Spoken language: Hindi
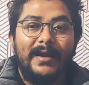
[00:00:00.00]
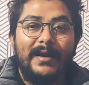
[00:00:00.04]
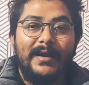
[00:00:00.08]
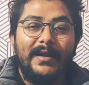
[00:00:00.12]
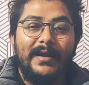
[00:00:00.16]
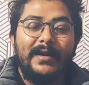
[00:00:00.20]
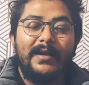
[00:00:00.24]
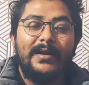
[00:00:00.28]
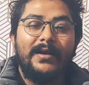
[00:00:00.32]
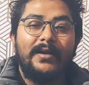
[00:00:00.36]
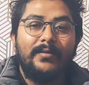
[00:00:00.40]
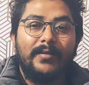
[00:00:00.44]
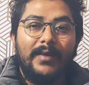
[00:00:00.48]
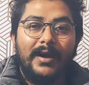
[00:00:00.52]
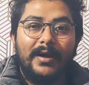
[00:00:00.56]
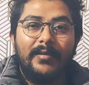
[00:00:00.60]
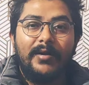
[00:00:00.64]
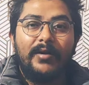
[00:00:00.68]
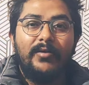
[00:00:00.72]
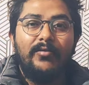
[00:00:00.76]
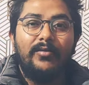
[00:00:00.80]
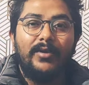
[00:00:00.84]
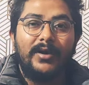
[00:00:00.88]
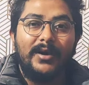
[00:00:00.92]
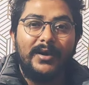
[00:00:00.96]
बैन नहीं कर रहा है बार
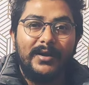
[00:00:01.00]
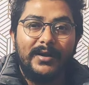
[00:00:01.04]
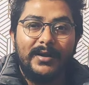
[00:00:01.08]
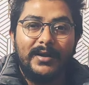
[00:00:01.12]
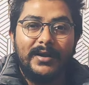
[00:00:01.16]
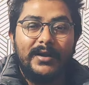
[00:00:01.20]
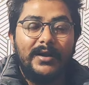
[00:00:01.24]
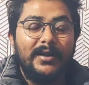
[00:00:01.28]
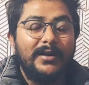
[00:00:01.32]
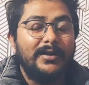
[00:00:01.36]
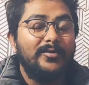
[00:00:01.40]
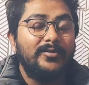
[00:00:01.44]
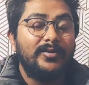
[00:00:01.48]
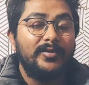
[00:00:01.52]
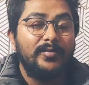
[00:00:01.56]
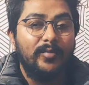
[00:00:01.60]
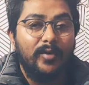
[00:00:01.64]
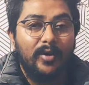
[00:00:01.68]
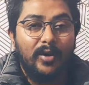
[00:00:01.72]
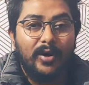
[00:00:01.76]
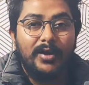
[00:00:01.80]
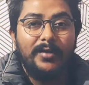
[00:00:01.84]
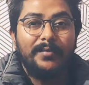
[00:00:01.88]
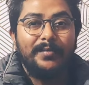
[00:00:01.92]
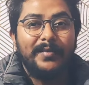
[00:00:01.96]
बार वर्न कर रहा है क्योंकि
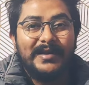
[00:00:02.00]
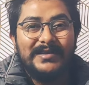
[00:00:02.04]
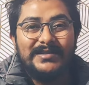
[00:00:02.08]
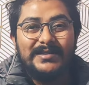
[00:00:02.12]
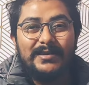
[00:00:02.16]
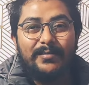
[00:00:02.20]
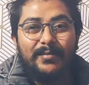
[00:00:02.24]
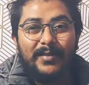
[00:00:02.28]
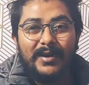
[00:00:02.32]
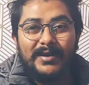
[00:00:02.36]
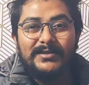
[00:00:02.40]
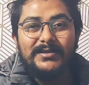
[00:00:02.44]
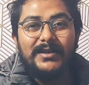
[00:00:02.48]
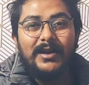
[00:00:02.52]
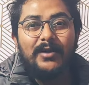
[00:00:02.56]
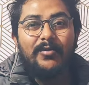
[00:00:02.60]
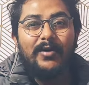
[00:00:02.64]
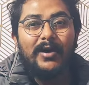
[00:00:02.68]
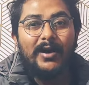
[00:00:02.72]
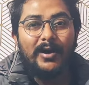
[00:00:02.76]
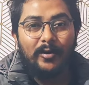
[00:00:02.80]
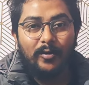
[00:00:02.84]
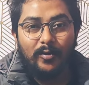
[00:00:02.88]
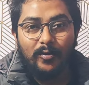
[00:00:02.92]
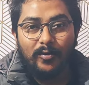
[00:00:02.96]
बहुत पैसा फंसा
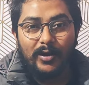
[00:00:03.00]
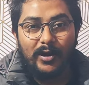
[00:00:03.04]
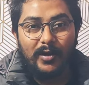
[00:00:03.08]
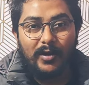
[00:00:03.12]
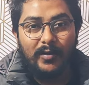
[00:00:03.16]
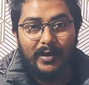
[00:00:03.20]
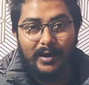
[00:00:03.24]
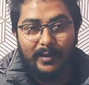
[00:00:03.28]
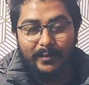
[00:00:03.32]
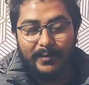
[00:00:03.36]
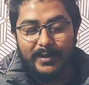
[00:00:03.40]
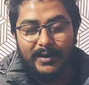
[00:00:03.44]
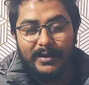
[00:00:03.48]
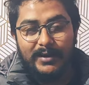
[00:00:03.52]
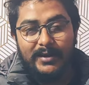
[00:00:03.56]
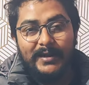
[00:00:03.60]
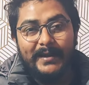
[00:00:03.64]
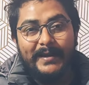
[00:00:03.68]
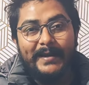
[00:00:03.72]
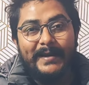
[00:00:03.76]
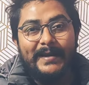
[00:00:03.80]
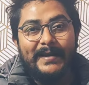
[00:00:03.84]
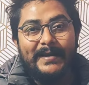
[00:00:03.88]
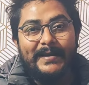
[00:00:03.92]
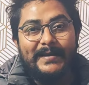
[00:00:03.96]
हुआ है लोगों का वहाँ पर
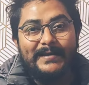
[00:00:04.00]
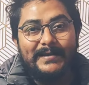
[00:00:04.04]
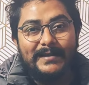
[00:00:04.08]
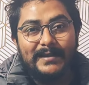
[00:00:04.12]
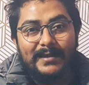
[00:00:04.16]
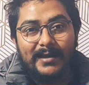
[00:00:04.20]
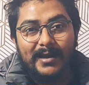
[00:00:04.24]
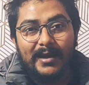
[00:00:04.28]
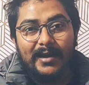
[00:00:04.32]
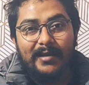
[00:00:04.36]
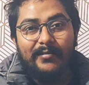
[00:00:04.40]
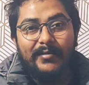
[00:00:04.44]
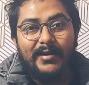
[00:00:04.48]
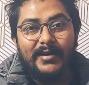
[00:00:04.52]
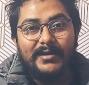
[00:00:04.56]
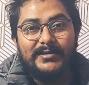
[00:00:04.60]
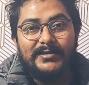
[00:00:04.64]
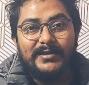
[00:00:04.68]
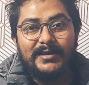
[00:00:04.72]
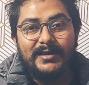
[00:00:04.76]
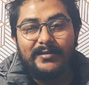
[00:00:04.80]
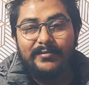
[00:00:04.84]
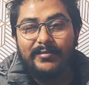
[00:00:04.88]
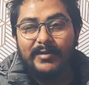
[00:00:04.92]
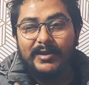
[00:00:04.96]
इसलिए आर
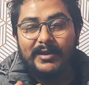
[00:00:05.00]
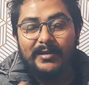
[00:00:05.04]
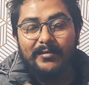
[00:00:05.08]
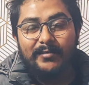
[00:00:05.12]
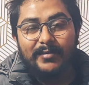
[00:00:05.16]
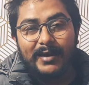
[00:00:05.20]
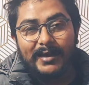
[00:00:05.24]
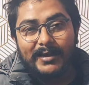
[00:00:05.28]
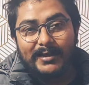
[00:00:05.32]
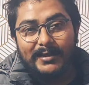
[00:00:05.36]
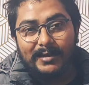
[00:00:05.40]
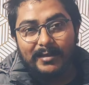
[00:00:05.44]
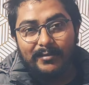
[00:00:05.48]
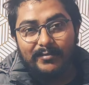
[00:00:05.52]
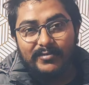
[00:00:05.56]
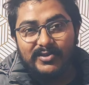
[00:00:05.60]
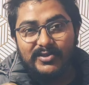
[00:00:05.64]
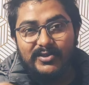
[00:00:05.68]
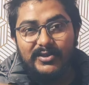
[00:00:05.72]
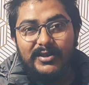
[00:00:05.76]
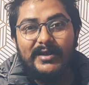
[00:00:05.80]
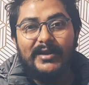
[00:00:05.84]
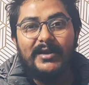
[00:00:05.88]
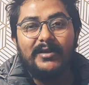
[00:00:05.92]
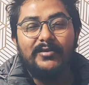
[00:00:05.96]
मतलब एकदम
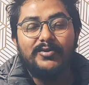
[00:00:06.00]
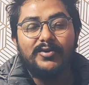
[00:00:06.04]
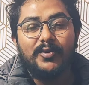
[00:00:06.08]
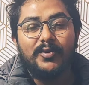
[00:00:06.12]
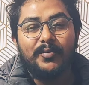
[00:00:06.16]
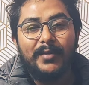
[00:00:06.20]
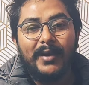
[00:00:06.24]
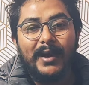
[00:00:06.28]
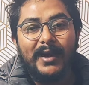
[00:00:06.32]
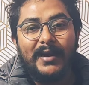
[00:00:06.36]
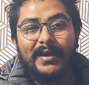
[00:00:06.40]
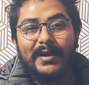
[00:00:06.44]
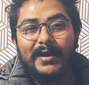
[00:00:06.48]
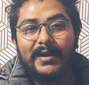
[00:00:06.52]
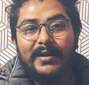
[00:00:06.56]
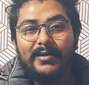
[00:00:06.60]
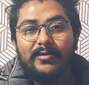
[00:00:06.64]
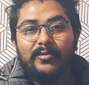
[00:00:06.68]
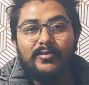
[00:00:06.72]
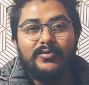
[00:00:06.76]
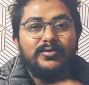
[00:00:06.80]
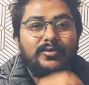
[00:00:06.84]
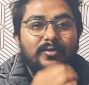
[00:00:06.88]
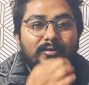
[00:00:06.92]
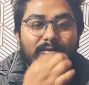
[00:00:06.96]
स्ट्रिक्टली उसको बैन
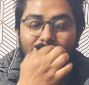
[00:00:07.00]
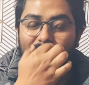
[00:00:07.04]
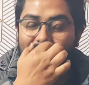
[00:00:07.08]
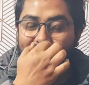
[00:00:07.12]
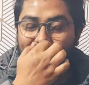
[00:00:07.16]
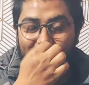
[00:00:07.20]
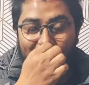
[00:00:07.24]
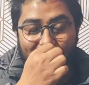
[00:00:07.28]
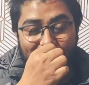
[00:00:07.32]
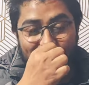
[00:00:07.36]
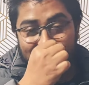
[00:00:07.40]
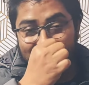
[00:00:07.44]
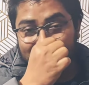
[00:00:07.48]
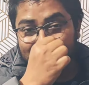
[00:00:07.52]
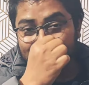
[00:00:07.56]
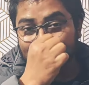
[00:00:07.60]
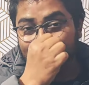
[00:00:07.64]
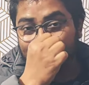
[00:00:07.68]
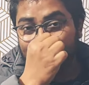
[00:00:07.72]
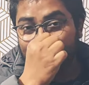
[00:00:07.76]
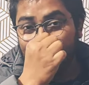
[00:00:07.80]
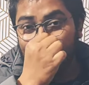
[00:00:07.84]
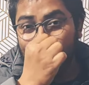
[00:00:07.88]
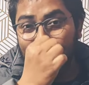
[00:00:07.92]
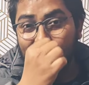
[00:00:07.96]
करके उसको वो नहीं कर रहा जिस
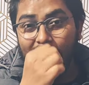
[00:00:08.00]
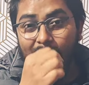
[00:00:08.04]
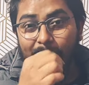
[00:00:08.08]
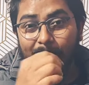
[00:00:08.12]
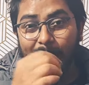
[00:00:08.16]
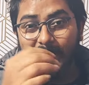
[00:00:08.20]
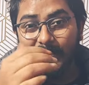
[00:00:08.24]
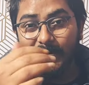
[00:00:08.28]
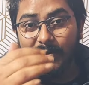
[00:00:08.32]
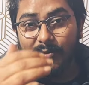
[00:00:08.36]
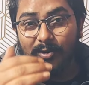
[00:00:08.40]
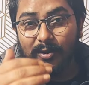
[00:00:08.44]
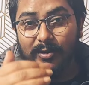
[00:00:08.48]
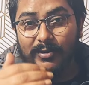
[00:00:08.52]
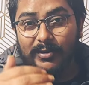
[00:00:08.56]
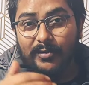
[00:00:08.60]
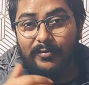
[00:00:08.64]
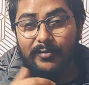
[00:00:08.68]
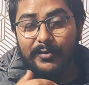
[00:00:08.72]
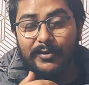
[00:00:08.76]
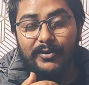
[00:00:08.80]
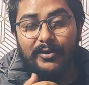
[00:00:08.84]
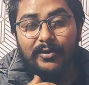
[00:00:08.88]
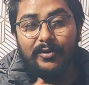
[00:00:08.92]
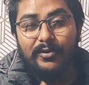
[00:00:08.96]
दिन पैसा थोड़ा
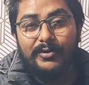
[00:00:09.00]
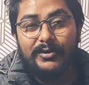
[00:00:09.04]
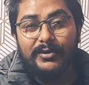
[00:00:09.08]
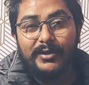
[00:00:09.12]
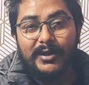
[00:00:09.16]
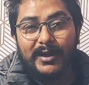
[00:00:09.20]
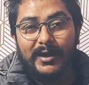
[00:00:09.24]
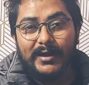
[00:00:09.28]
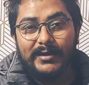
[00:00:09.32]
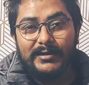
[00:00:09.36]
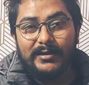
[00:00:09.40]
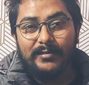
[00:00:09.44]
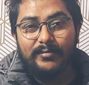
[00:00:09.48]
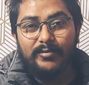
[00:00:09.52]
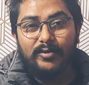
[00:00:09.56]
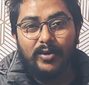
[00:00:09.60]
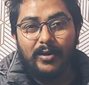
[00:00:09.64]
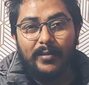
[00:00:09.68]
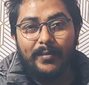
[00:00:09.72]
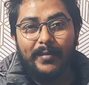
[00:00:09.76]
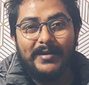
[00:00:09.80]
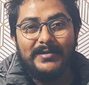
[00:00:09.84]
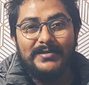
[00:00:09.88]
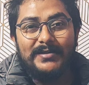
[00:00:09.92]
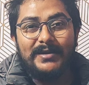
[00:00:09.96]
थोड़ा विड्रॉल हो जाएगा जब
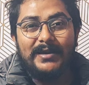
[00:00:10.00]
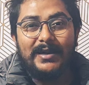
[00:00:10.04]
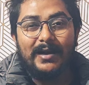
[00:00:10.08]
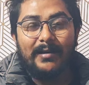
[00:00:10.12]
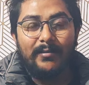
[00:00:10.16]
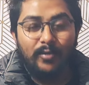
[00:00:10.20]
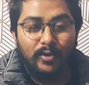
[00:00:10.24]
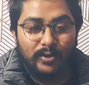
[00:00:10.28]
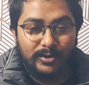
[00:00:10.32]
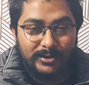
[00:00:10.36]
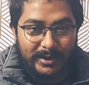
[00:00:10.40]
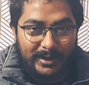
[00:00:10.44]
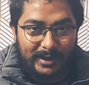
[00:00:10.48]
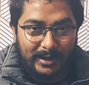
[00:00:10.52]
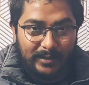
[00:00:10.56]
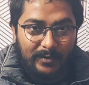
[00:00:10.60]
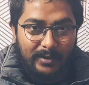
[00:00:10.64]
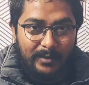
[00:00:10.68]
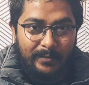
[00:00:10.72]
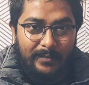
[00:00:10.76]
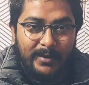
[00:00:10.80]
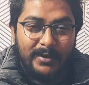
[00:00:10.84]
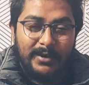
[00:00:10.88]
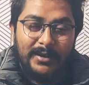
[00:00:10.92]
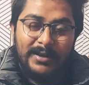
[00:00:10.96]
थोड़ा पैसा कम हो जाएगा
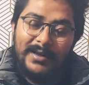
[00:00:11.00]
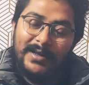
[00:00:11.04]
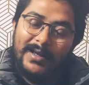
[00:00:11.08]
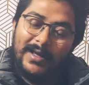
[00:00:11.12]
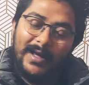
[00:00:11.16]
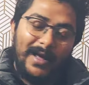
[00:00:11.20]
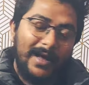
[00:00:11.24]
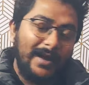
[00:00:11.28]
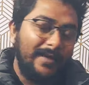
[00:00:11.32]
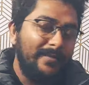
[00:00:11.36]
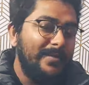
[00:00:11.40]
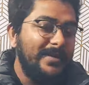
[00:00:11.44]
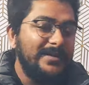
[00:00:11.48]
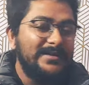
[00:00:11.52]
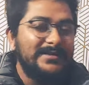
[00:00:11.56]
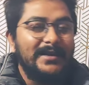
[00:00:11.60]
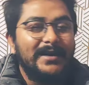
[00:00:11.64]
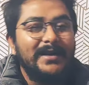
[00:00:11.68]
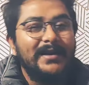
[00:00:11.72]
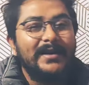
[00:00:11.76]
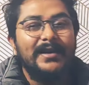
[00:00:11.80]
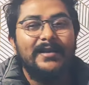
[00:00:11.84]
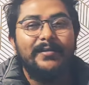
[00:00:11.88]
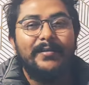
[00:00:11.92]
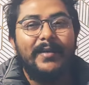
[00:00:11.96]
वहाँ पर आर
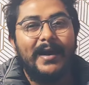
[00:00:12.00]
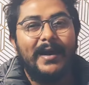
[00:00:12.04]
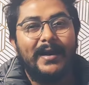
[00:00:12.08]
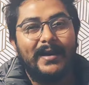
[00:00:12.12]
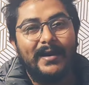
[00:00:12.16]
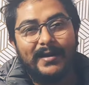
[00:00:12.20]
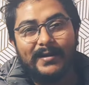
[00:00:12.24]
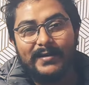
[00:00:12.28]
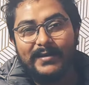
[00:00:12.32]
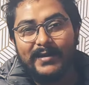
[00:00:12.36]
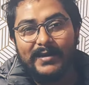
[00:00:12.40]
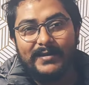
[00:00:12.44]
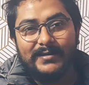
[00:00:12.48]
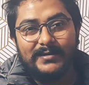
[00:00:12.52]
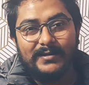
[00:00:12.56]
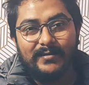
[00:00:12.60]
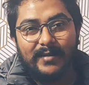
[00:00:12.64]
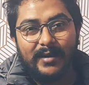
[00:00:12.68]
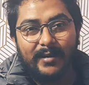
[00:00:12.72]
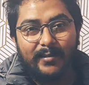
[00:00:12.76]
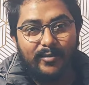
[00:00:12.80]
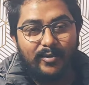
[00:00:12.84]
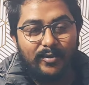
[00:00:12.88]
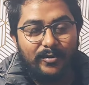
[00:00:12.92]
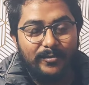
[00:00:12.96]
सडनली बैन कर देगा इन
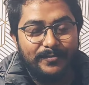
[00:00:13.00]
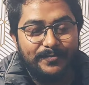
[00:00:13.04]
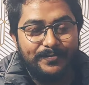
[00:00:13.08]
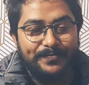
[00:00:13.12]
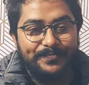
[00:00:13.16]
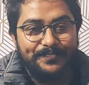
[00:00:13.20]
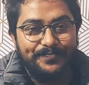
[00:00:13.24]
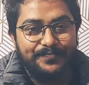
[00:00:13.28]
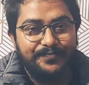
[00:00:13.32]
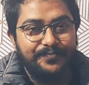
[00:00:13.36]
सब ऐप को